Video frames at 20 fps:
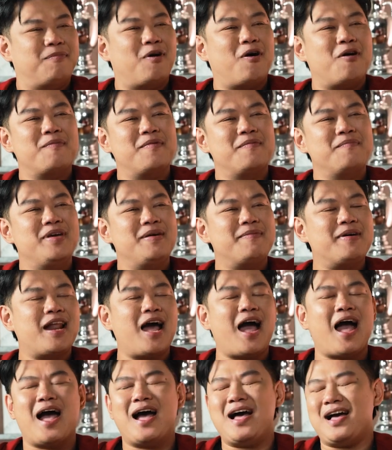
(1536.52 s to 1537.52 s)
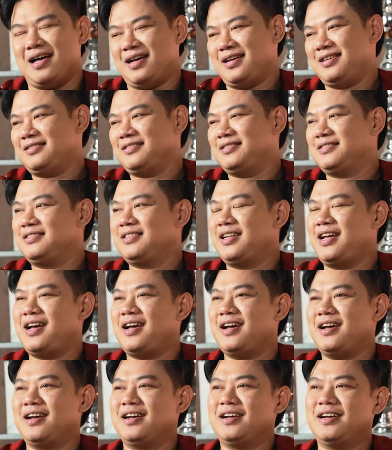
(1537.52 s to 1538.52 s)
พอมันมีปัญหานะ
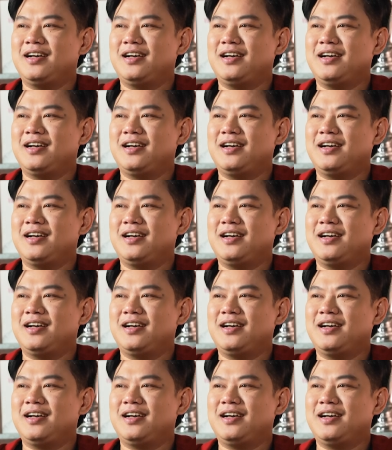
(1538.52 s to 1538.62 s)
ฮะ